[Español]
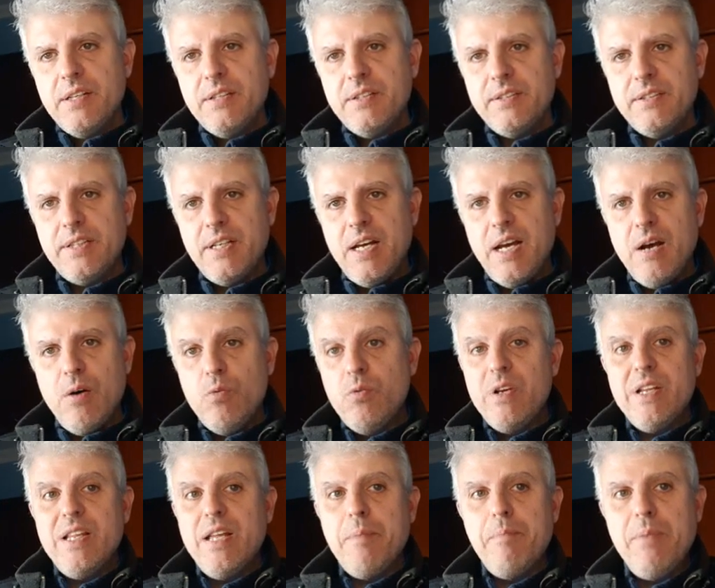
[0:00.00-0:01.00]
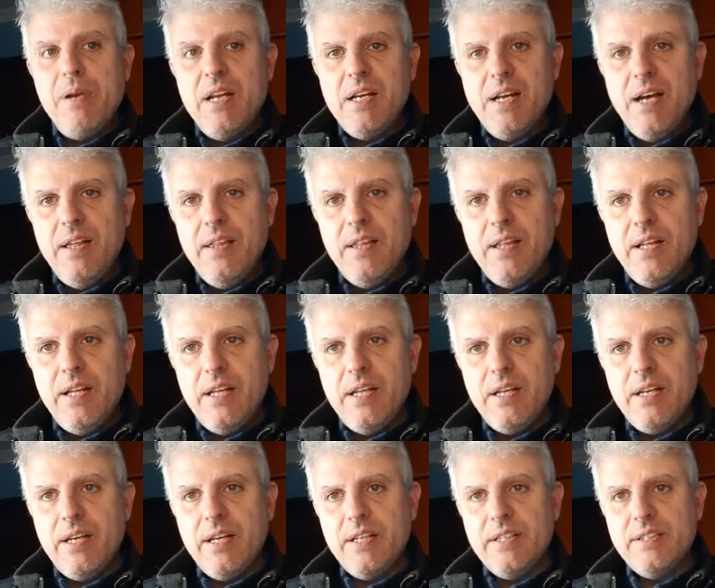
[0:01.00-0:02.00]
sea aún inexplicada
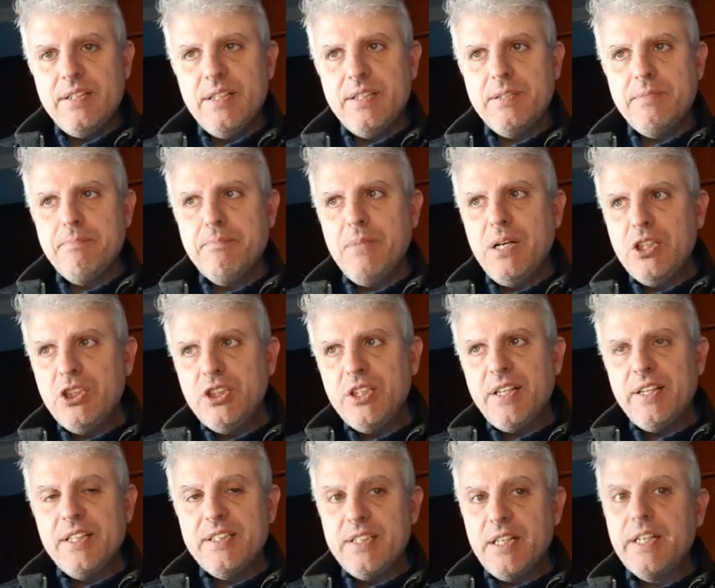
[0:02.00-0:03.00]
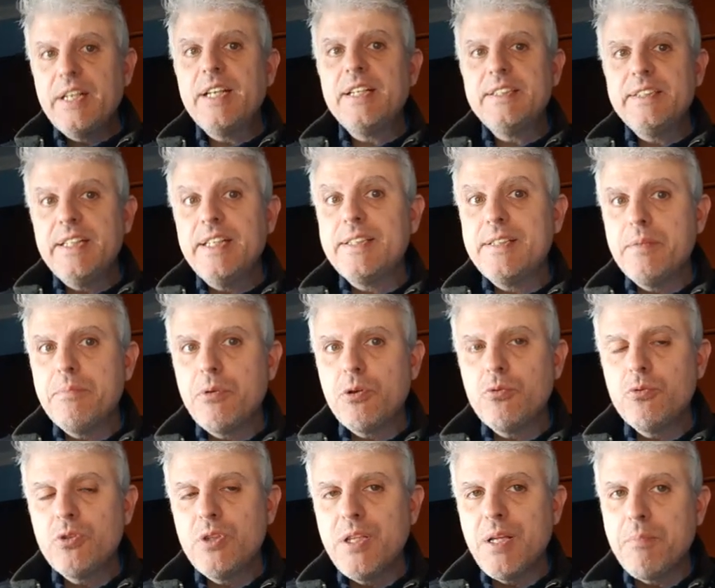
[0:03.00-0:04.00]
y que esas manchas de sangre sí estén
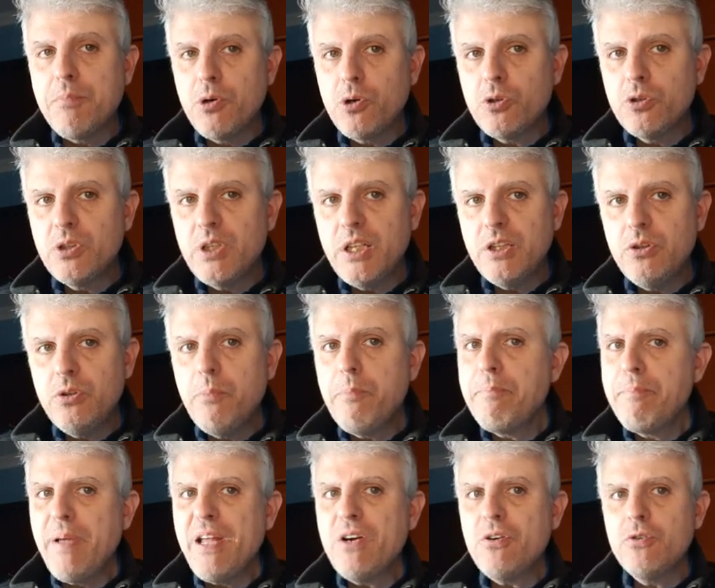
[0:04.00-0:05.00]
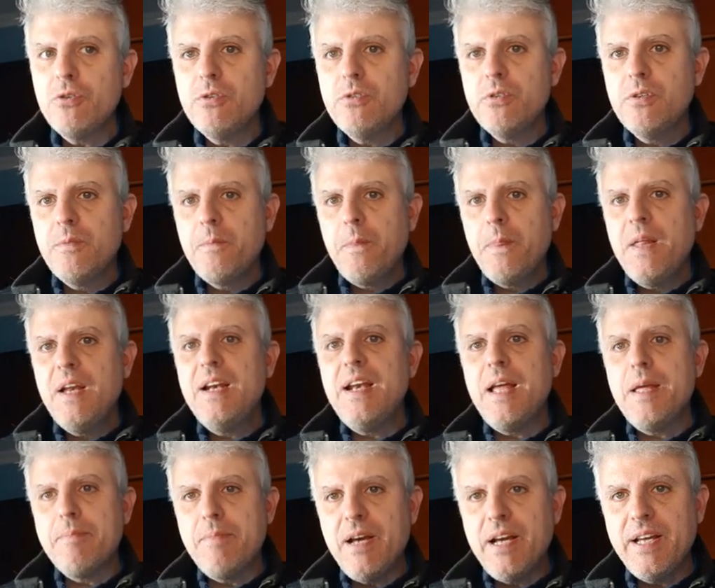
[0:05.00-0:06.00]
producidas por contacto, pero no
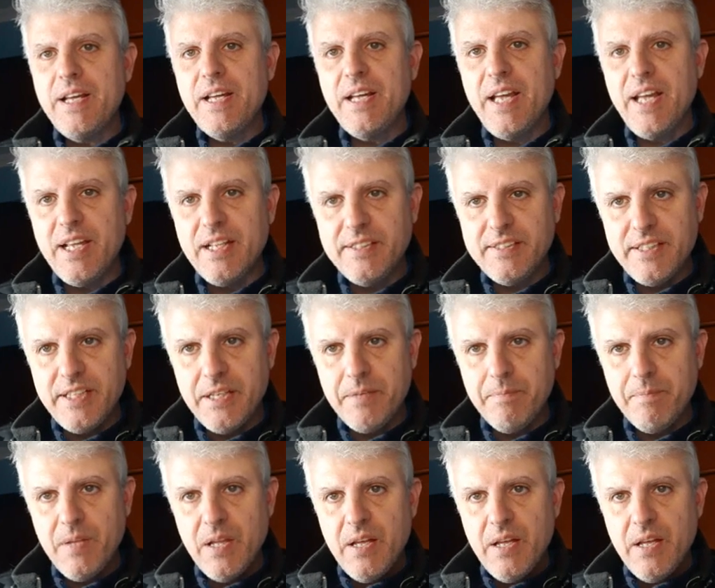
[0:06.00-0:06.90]
la imagen en sí.